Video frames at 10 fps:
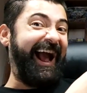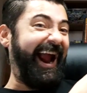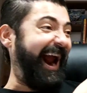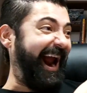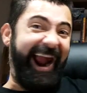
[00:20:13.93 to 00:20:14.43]
Eh,
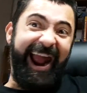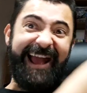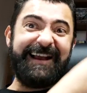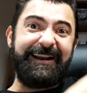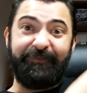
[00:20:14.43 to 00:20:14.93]
eh, eh.
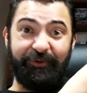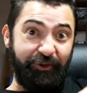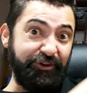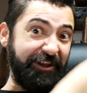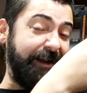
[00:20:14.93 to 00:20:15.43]
La foto
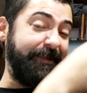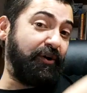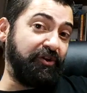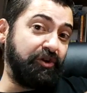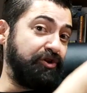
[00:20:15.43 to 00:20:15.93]
no tiene la
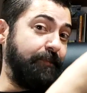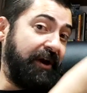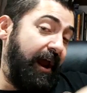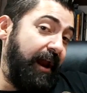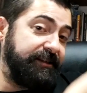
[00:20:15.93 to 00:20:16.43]
mejor resolución
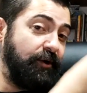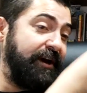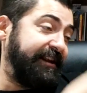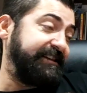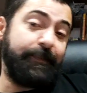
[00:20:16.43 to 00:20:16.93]
porque el
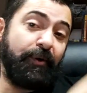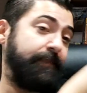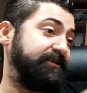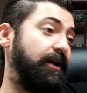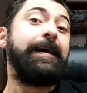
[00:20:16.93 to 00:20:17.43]
celular de esa época,
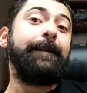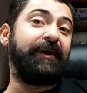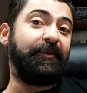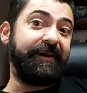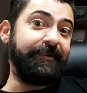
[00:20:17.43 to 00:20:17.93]
pues,
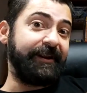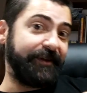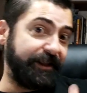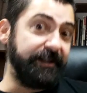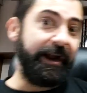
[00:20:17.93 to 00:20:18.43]
pero miren, miren,
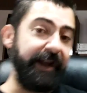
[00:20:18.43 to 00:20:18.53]
miren.